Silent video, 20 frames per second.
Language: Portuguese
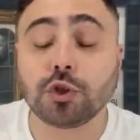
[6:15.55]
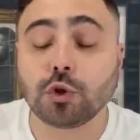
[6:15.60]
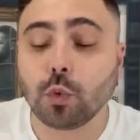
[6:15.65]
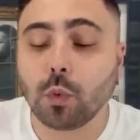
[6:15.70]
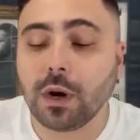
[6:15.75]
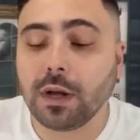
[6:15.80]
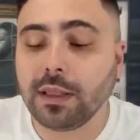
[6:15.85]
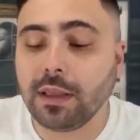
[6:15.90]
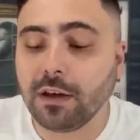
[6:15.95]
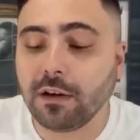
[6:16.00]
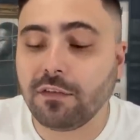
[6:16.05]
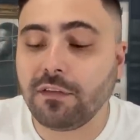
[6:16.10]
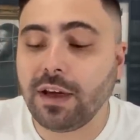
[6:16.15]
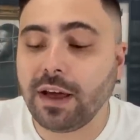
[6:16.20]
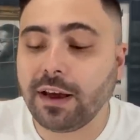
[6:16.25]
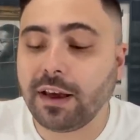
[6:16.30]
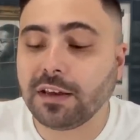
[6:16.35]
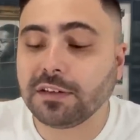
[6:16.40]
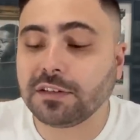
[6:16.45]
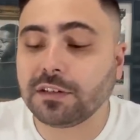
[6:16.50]
Wander vê
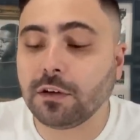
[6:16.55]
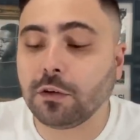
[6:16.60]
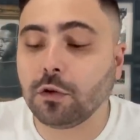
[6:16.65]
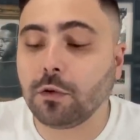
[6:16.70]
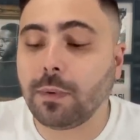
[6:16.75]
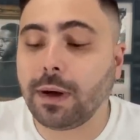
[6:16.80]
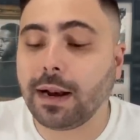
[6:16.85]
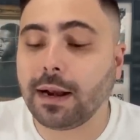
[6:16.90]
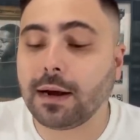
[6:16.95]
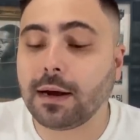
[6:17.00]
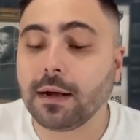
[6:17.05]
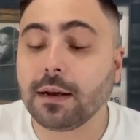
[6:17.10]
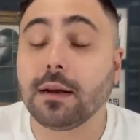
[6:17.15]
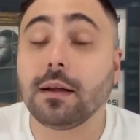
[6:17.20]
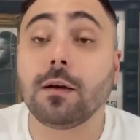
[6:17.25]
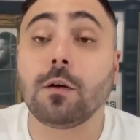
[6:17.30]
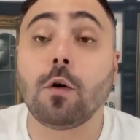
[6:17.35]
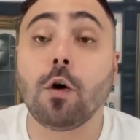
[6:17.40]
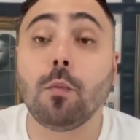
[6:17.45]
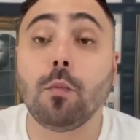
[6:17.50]
a questão do
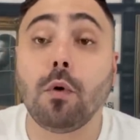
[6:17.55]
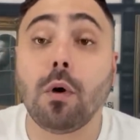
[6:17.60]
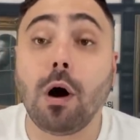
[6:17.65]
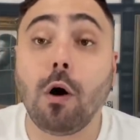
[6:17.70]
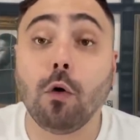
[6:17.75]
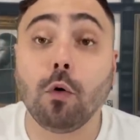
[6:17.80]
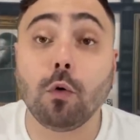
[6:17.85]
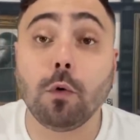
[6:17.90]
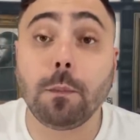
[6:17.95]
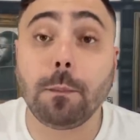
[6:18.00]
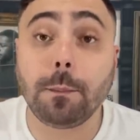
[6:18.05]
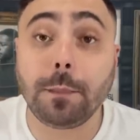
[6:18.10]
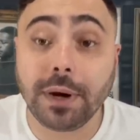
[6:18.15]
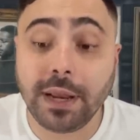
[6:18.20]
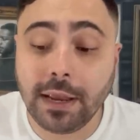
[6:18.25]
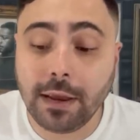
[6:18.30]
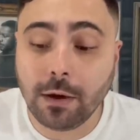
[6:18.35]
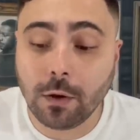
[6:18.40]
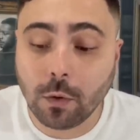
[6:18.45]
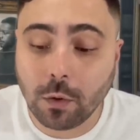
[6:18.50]
Maracanã como algo
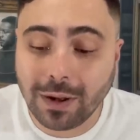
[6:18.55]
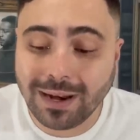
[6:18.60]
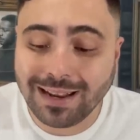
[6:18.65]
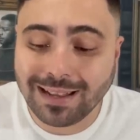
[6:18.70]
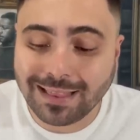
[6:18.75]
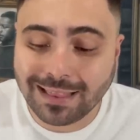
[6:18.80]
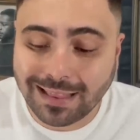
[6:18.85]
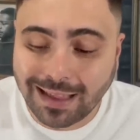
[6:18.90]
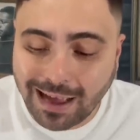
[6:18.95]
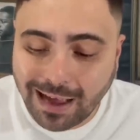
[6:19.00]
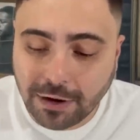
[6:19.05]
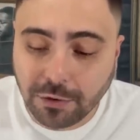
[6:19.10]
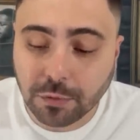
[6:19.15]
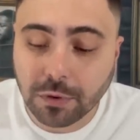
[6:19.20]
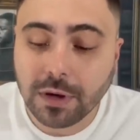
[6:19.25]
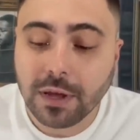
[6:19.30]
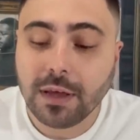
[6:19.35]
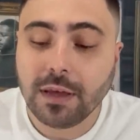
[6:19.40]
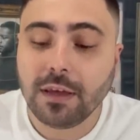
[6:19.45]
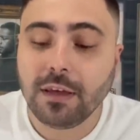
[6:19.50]

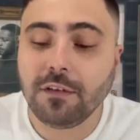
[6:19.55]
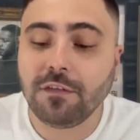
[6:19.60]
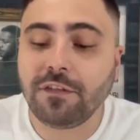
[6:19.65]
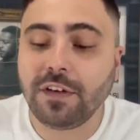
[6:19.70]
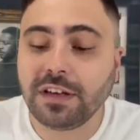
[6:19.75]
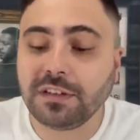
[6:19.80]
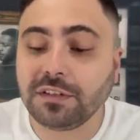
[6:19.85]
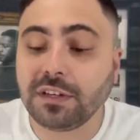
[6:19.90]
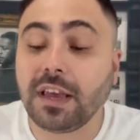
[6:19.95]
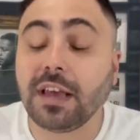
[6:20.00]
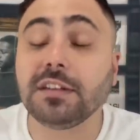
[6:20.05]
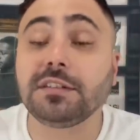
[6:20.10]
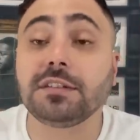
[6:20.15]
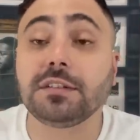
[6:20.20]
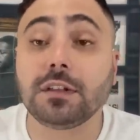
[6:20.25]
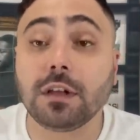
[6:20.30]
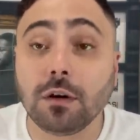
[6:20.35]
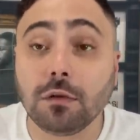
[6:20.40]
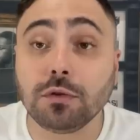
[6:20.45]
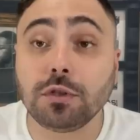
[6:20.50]
prioritário e fez
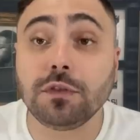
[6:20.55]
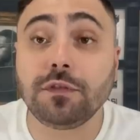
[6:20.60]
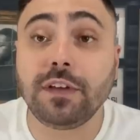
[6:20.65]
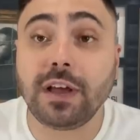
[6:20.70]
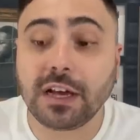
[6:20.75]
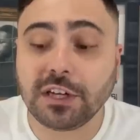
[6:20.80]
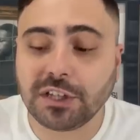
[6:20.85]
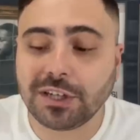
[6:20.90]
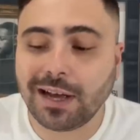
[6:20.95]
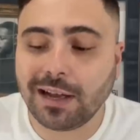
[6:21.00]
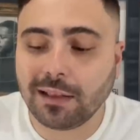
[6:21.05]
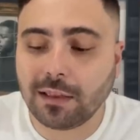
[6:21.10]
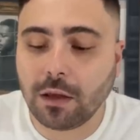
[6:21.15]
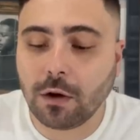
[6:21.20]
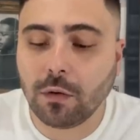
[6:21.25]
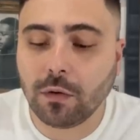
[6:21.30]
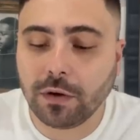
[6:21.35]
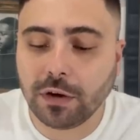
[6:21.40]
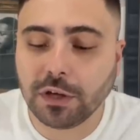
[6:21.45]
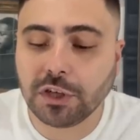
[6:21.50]
questão de viajar até
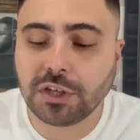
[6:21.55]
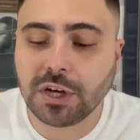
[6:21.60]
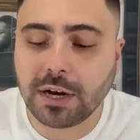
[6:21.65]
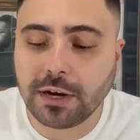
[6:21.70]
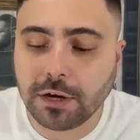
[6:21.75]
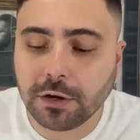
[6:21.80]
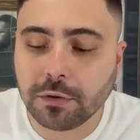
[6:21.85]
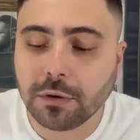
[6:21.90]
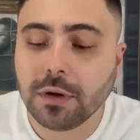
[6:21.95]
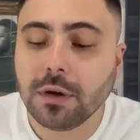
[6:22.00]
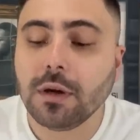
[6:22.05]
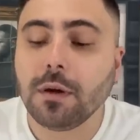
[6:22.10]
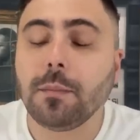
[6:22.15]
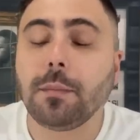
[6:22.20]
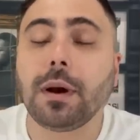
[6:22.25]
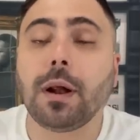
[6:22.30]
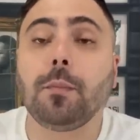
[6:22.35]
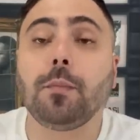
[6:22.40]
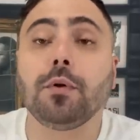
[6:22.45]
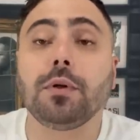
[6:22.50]
o Rio de Janeiro
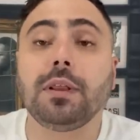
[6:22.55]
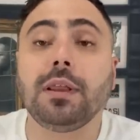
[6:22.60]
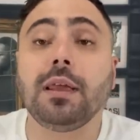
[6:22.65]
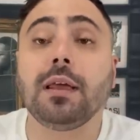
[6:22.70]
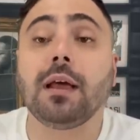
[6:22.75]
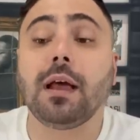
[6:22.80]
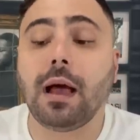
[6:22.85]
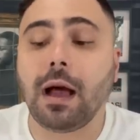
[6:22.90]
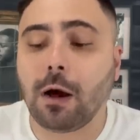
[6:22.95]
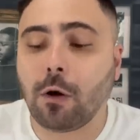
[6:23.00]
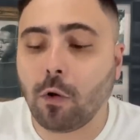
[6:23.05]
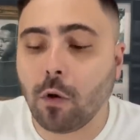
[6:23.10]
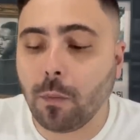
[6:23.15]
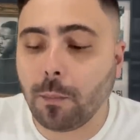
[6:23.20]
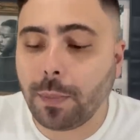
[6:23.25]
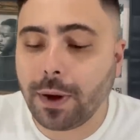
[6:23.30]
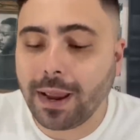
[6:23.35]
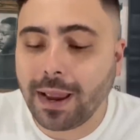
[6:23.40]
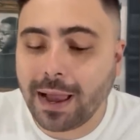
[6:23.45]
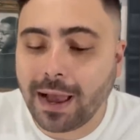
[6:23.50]
para poder
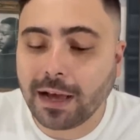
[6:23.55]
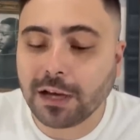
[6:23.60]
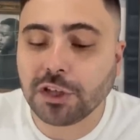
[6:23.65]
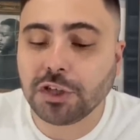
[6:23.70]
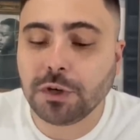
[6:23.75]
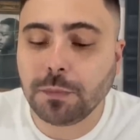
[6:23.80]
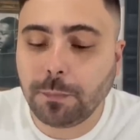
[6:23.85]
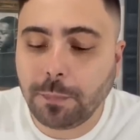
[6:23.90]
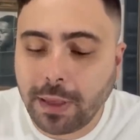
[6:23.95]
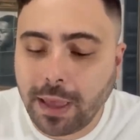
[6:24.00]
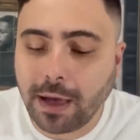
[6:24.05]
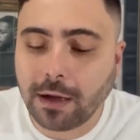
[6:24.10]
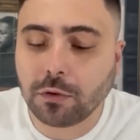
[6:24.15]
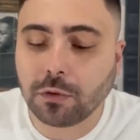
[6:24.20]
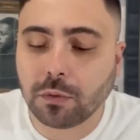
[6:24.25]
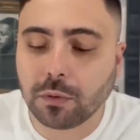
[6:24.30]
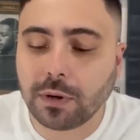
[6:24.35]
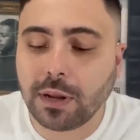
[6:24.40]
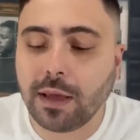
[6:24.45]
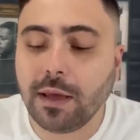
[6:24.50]
acompanhar de
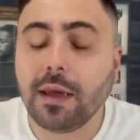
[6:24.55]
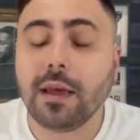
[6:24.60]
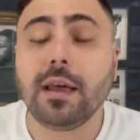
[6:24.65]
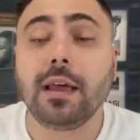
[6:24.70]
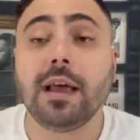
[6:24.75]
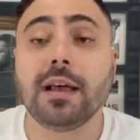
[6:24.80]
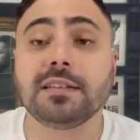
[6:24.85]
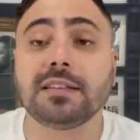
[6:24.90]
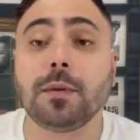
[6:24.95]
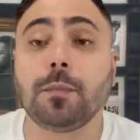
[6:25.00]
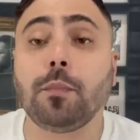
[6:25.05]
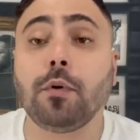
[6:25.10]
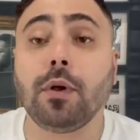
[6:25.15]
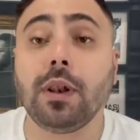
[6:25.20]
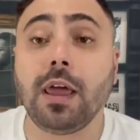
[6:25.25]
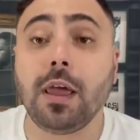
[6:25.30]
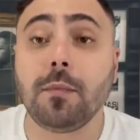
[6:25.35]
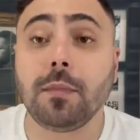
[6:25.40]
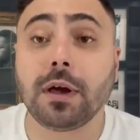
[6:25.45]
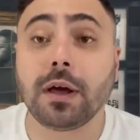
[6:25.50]
perto né, essa
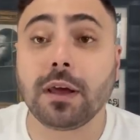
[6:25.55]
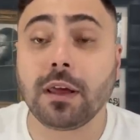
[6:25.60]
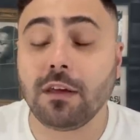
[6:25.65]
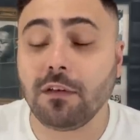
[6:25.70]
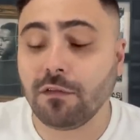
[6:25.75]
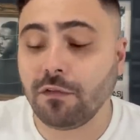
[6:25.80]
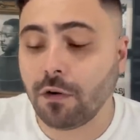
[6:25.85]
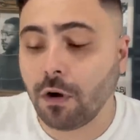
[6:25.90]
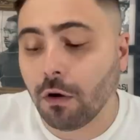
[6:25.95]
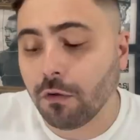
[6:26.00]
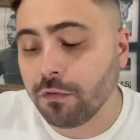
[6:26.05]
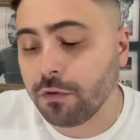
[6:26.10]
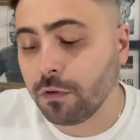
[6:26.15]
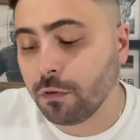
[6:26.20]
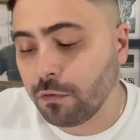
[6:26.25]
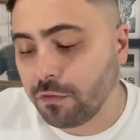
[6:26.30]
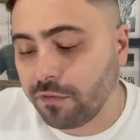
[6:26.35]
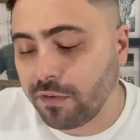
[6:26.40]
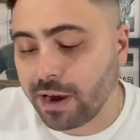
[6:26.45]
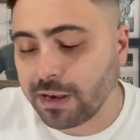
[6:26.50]
polêmica que envolve
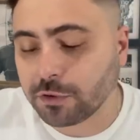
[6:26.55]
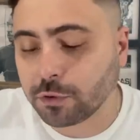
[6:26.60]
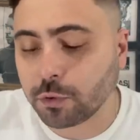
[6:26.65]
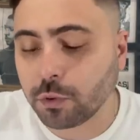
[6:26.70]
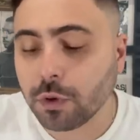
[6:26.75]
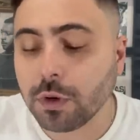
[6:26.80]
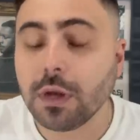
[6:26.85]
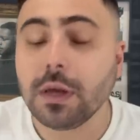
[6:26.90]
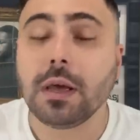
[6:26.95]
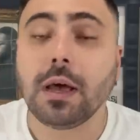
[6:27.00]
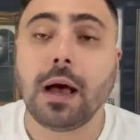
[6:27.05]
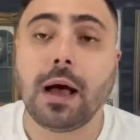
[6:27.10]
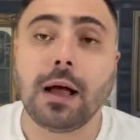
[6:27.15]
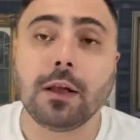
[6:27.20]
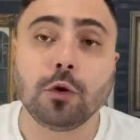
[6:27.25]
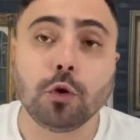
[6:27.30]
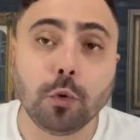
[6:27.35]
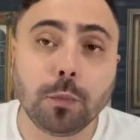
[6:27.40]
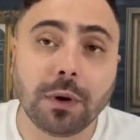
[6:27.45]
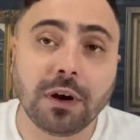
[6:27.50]
o Vasco,
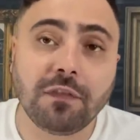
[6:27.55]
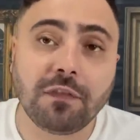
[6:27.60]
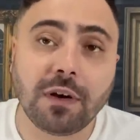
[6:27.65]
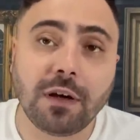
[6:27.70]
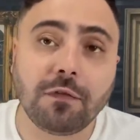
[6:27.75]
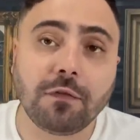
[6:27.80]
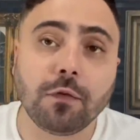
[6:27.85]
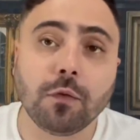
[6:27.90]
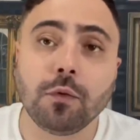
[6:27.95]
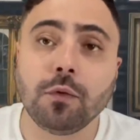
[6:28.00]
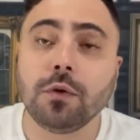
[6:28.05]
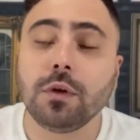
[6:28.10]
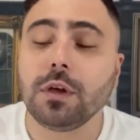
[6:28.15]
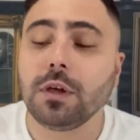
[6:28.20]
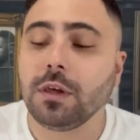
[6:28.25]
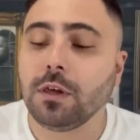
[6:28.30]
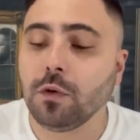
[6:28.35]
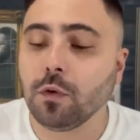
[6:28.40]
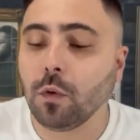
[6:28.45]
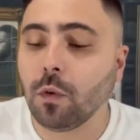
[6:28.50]
a dupla Fla-Flu
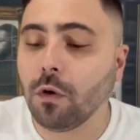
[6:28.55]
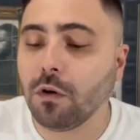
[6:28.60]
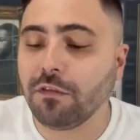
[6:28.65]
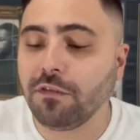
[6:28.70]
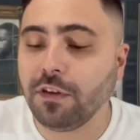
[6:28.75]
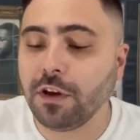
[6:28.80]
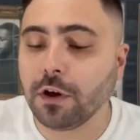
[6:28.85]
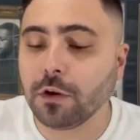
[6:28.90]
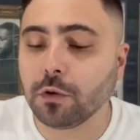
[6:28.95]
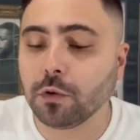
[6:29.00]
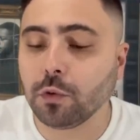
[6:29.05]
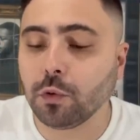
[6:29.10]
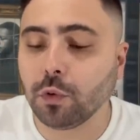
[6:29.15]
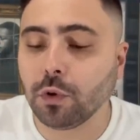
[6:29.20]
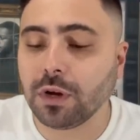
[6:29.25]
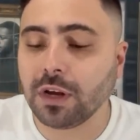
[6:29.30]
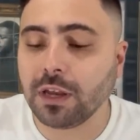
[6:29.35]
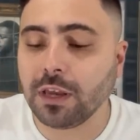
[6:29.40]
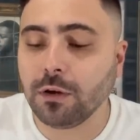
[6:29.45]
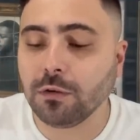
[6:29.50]
e o governo do
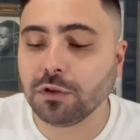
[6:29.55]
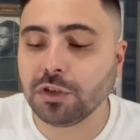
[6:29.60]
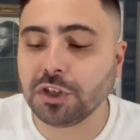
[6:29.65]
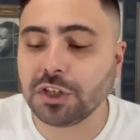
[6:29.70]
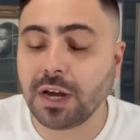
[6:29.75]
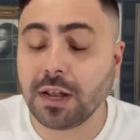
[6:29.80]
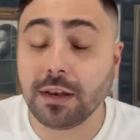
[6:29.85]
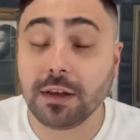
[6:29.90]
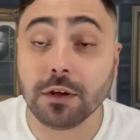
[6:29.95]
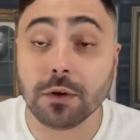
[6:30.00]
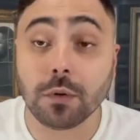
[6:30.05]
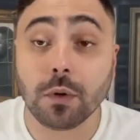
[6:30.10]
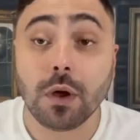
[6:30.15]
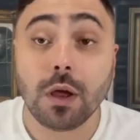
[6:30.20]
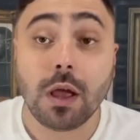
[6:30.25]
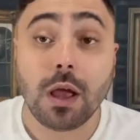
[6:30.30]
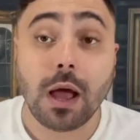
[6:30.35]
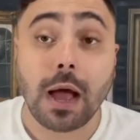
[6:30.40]
Rio de Janeiro.